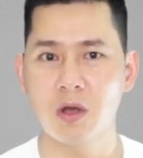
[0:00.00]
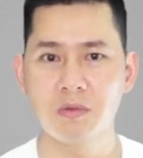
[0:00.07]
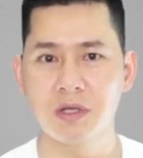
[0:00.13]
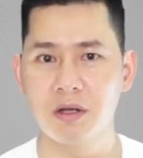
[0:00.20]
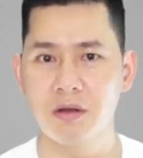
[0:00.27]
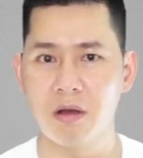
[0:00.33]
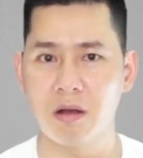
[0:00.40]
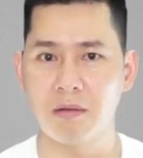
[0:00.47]
thông
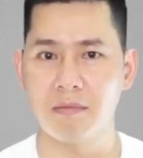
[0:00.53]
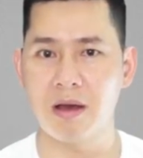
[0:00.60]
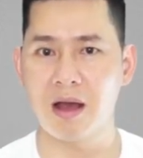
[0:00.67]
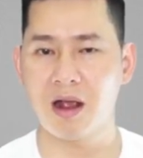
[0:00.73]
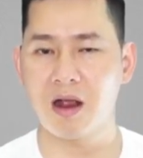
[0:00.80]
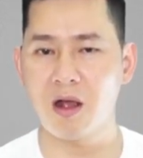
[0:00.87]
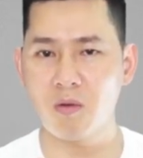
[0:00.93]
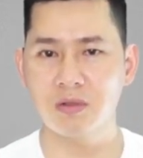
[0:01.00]
trên đường mà
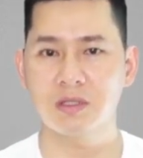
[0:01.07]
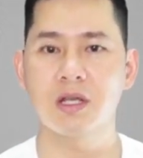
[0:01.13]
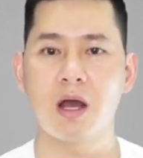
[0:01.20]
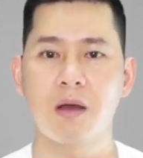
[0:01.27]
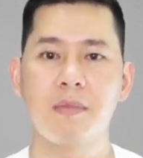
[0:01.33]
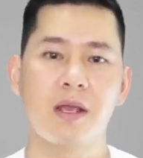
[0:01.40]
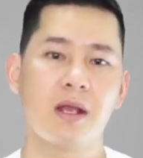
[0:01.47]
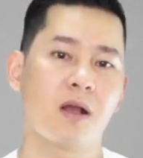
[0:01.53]
không sợ
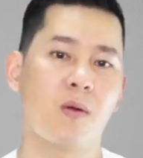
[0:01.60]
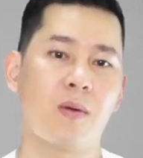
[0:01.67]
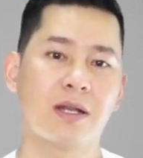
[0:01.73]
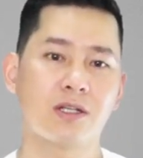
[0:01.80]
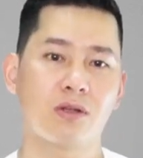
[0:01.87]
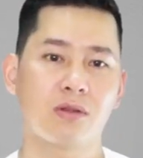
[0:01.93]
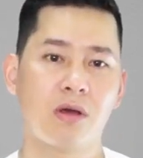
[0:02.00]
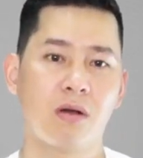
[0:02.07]
bị công
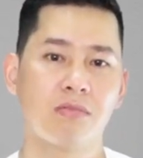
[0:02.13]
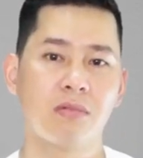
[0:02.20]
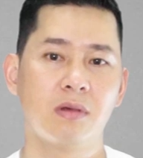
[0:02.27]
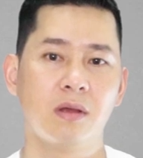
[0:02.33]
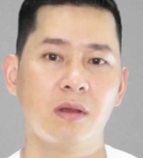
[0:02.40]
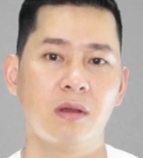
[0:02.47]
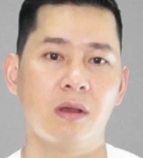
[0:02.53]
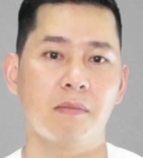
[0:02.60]
an giao thông
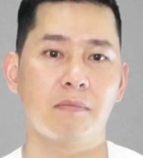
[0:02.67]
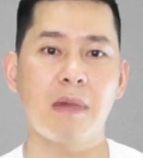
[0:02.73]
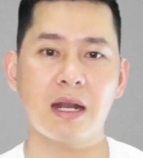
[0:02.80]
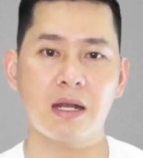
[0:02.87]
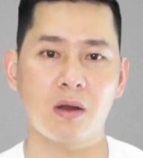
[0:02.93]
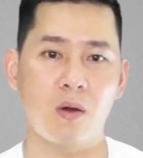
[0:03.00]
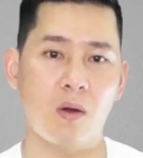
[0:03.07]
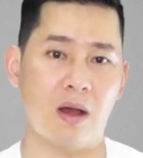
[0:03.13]

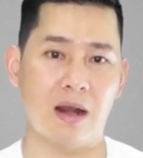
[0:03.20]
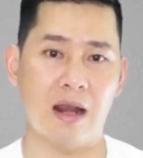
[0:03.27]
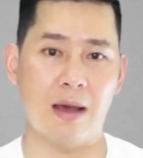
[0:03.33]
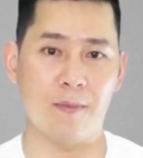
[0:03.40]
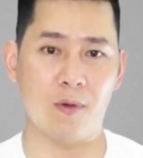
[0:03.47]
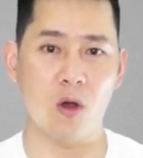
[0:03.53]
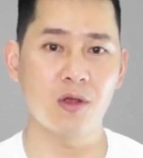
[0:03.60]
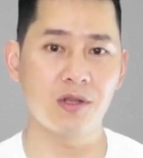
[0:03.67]
bắt hoặc
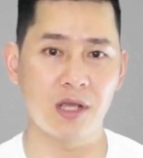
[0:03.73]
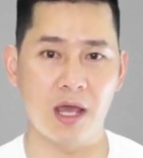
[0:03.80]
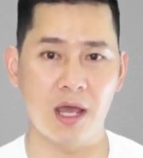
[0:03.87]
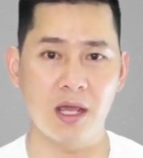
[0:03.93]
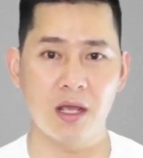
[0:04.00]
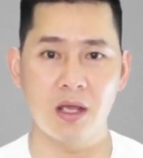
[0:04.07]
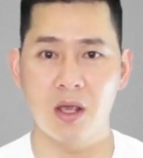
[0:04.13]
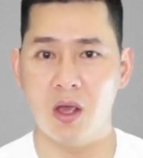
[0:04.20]
làm khó
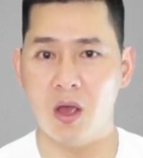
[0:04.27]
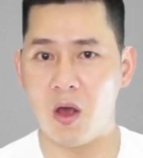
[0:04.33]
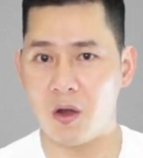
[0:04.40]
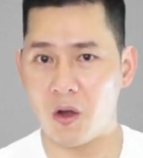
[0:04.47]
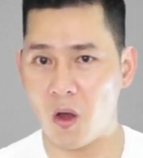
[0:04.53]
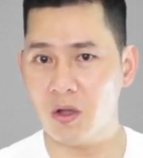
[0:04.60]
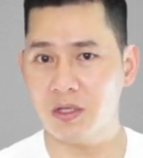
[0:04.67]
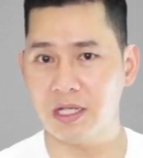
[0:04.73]
dễ.
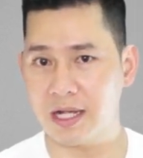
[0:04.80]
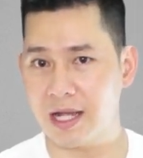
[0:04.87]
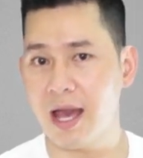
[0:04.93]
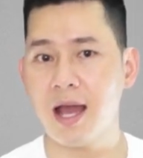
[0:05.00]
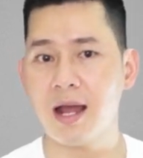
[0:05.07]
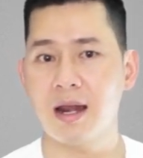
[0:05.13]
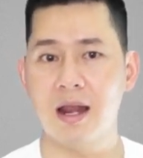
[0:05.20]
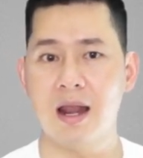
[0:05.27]
Nó chỉ
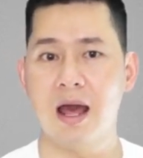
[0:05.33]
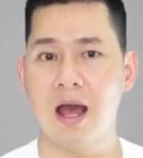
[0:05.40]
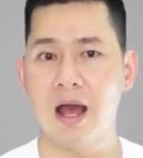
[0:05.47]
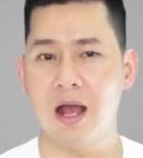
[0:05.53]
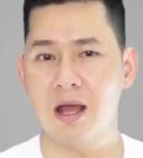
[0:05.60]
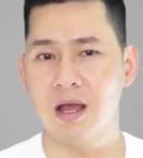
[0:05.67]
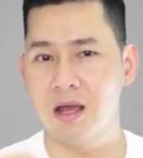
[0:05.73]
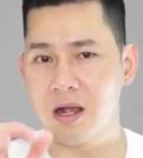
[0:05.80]
khác
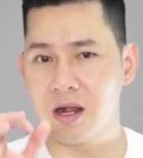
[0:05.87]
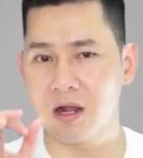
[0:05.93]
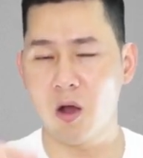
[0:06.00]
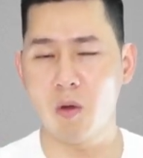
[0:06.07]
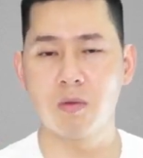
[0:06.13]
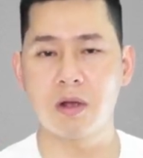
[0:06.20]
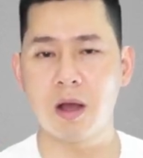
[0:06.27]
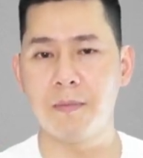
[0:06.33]
là
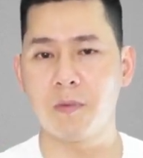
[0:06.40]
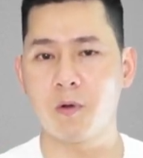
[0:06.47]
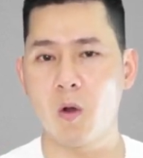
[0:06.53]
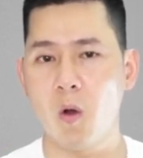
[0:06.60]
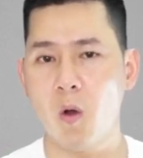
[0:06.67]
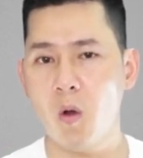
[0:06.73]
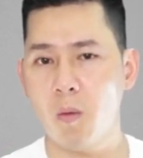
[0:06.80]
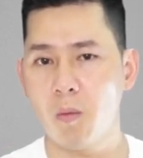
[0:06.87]
không cầm
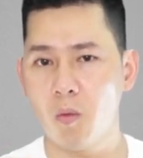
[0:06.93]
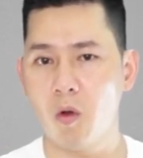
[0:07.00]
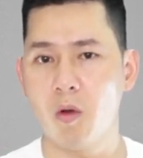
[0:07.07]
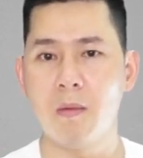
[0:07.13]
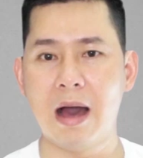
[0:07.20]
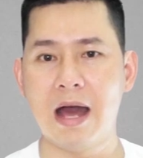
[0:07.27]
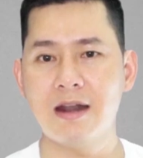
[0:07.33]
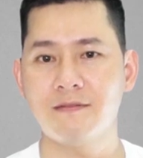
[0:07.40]
cố mua
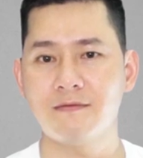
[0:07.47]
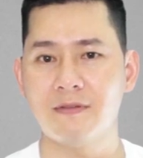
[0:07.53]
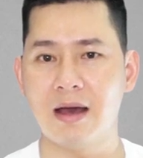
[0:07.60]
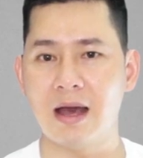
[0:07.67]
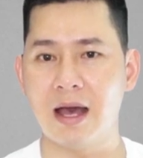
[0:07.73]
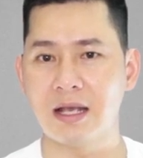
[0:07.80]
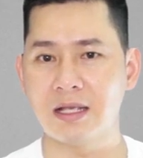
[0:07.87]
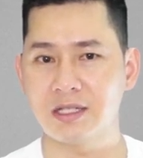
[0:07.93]
bán
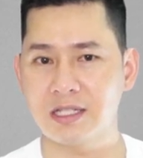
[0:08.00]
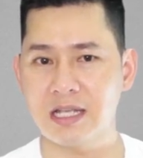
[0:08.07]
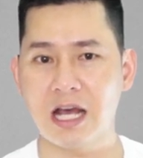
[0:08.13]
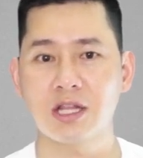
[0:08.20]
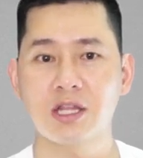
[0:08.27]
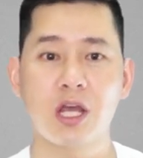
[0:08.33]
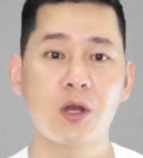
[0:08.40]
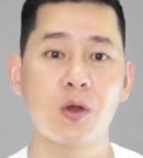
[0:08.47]
và
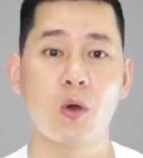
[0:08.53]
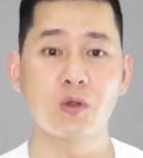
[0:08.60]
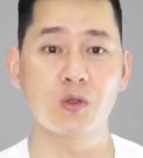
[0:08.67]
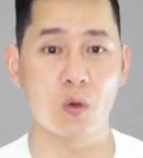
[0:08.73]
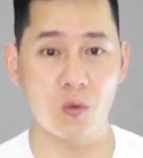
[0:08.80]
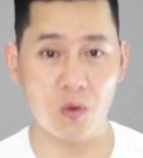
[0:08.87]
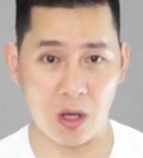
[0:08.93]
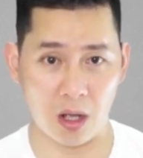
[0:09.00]
sang tên đổi
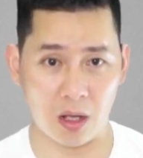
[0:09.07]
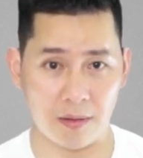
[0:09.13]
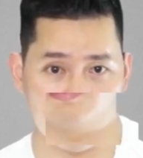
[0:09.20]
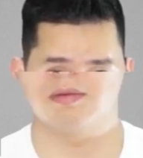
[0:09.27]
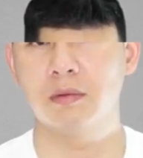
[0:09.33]
chủ được.